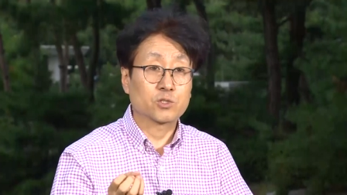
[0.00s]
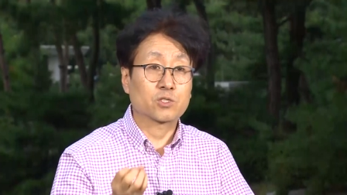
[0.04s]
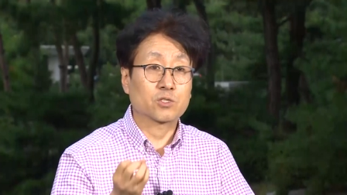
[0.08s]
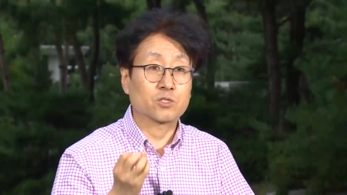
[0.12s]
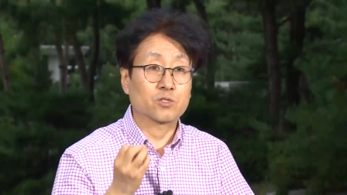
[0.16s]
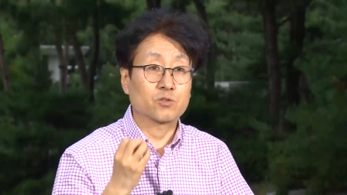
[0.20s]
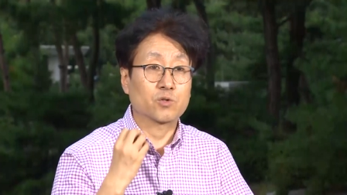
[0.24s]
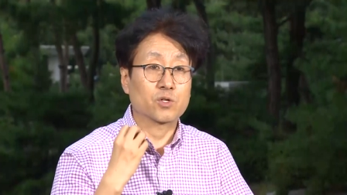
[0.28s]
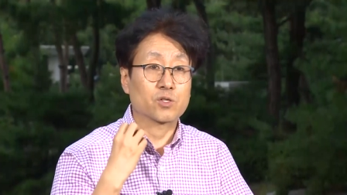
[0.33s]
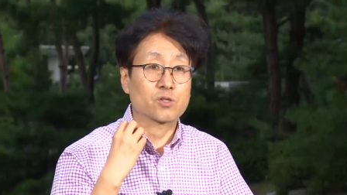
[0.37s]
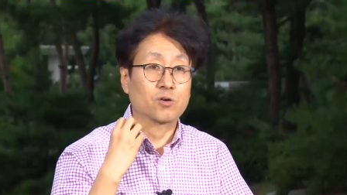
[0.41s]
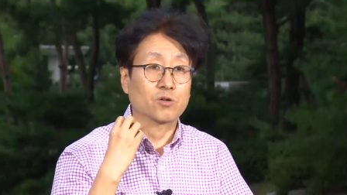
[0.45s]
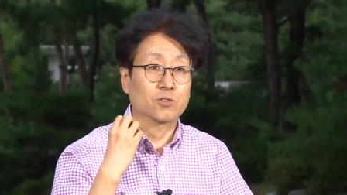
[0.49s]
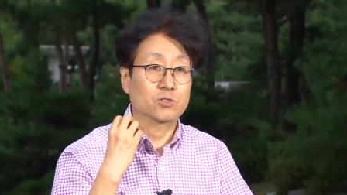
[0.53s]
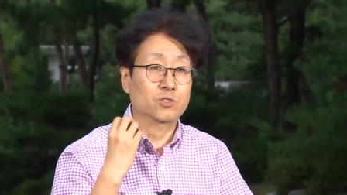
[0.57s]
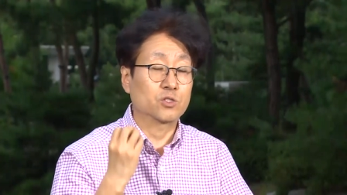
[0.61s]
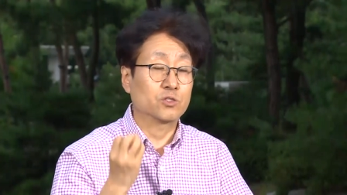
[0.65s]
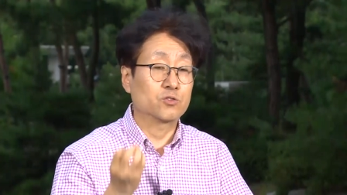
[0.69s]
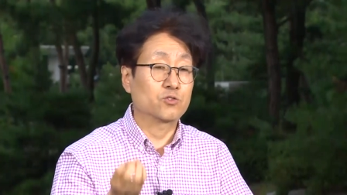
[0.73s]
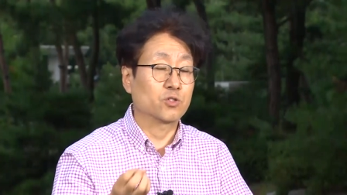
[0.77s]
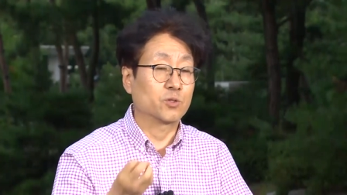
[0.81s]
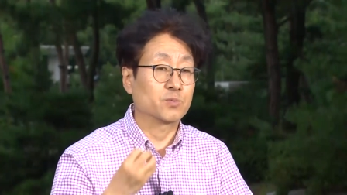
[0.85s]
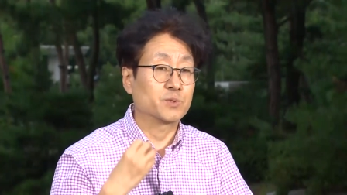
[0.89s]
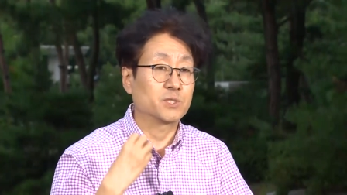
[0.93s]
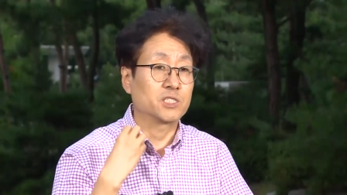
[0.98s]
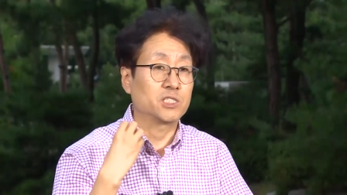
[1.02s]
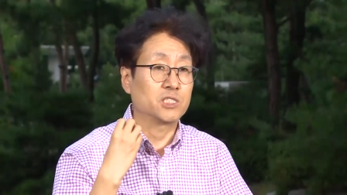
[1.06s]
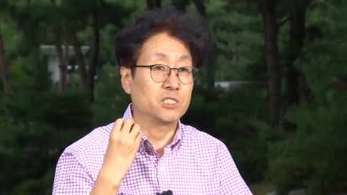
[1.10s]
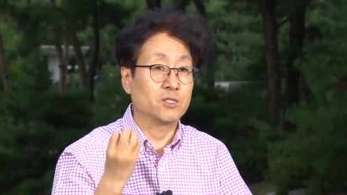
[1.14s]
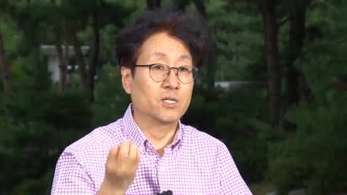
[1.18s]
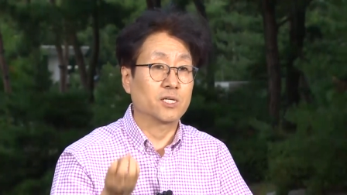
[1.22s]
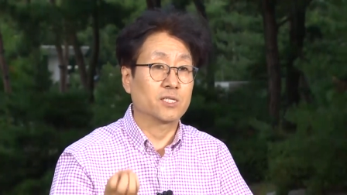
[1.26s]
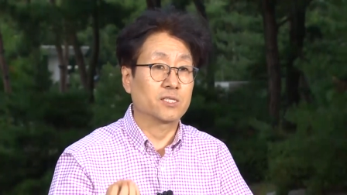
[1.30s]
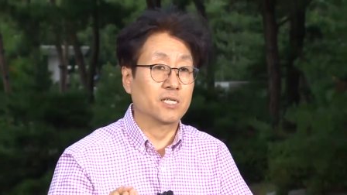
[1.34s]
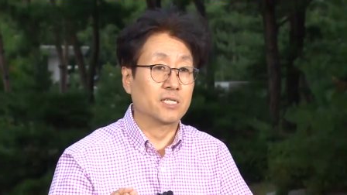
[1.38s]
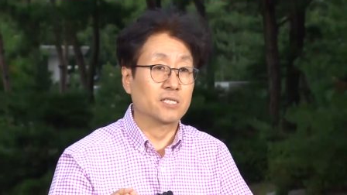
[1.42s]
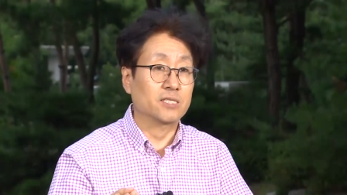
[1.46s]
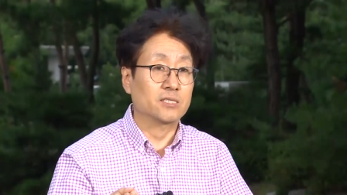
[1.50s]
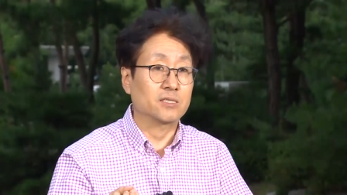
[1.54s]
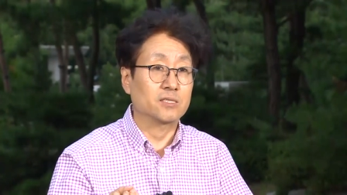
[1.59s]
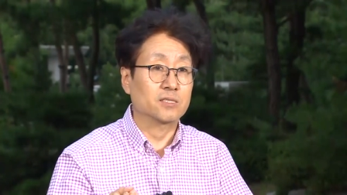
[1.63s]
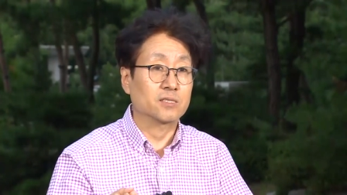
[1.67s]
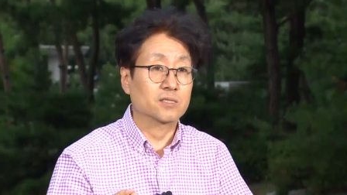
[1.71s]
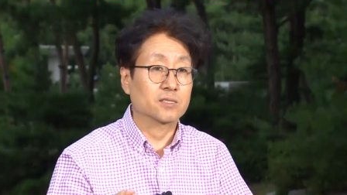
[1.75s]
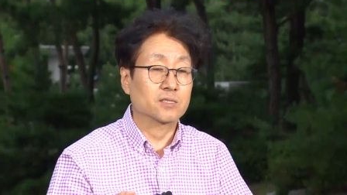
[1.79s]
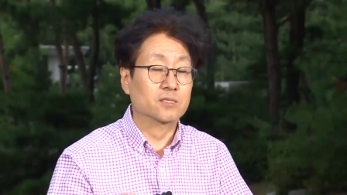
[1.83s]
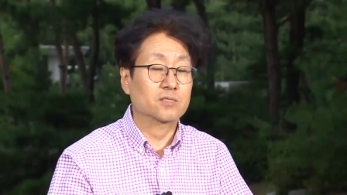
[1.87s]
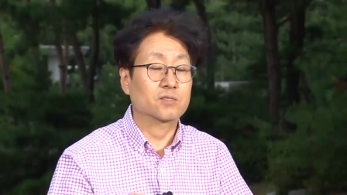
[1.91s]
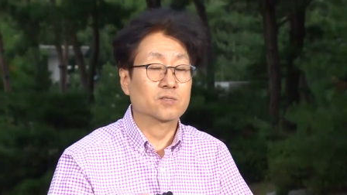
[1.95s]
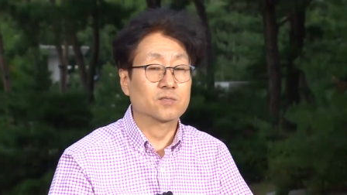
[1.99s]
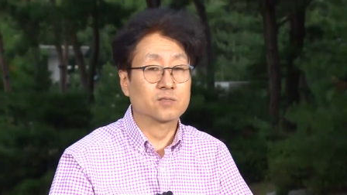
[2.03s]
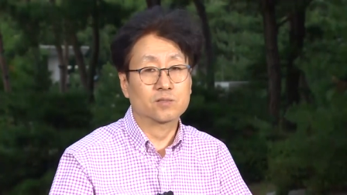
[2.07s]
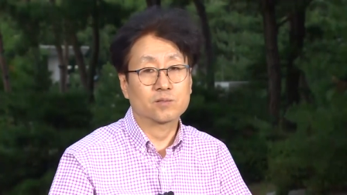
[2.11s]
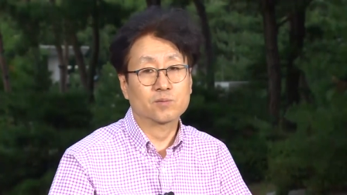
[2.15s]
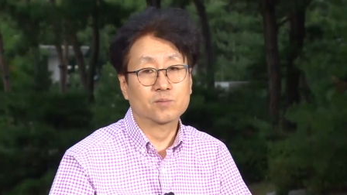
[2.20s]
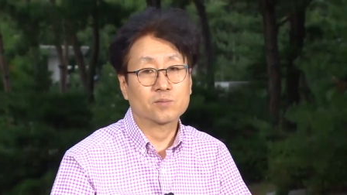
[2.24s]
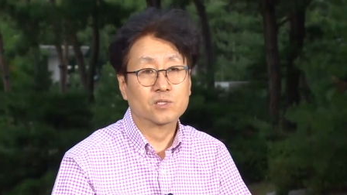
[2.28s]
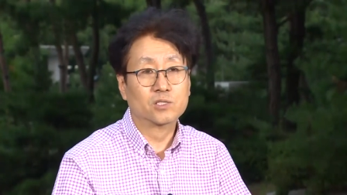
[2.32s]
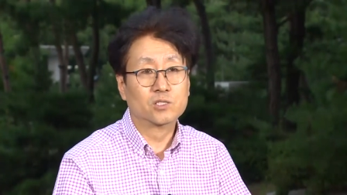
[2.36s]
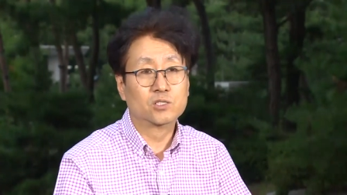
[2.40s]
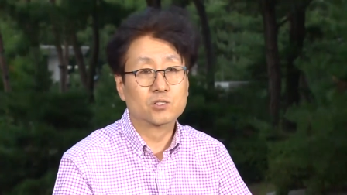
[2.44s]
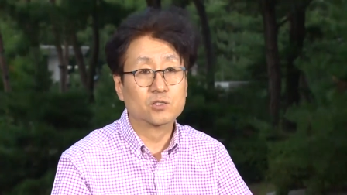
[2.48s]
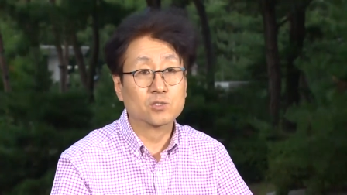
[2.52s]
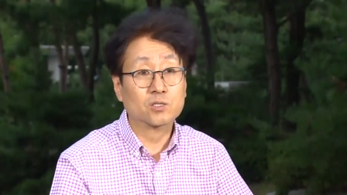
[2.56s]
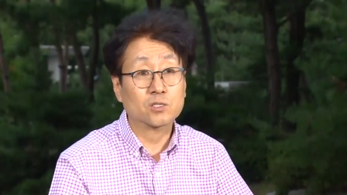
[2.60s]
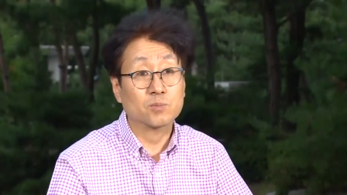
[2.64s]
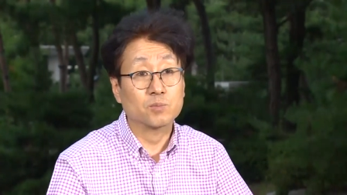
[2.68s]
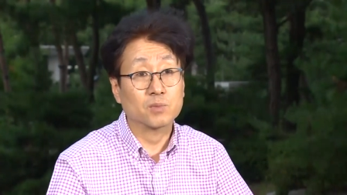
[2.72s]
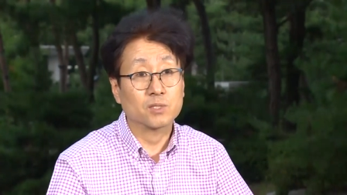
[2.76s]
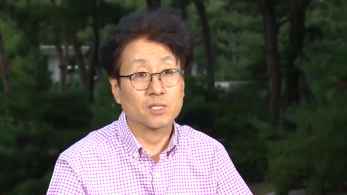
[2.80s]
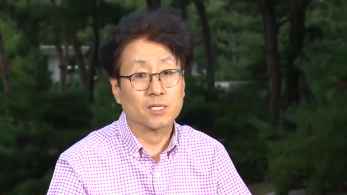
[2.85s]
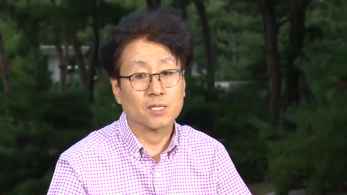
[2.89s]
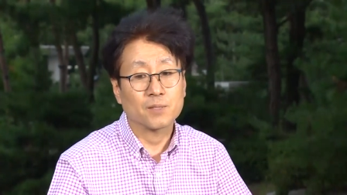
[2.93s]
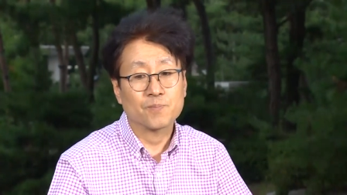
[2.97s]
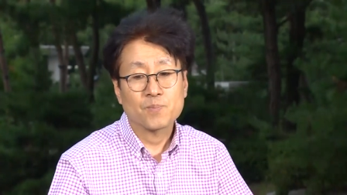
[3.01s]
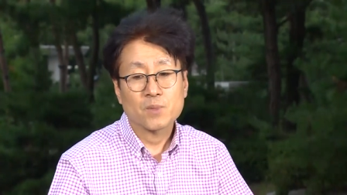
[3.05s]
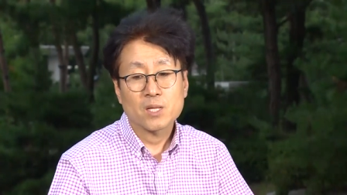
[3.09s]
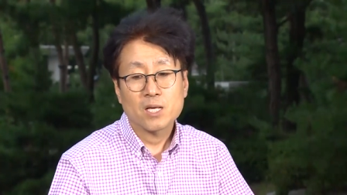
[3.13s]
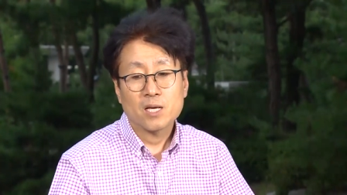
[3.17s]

처리를 위해서 어쩔 수 없이 진화된 그런 특성입니다.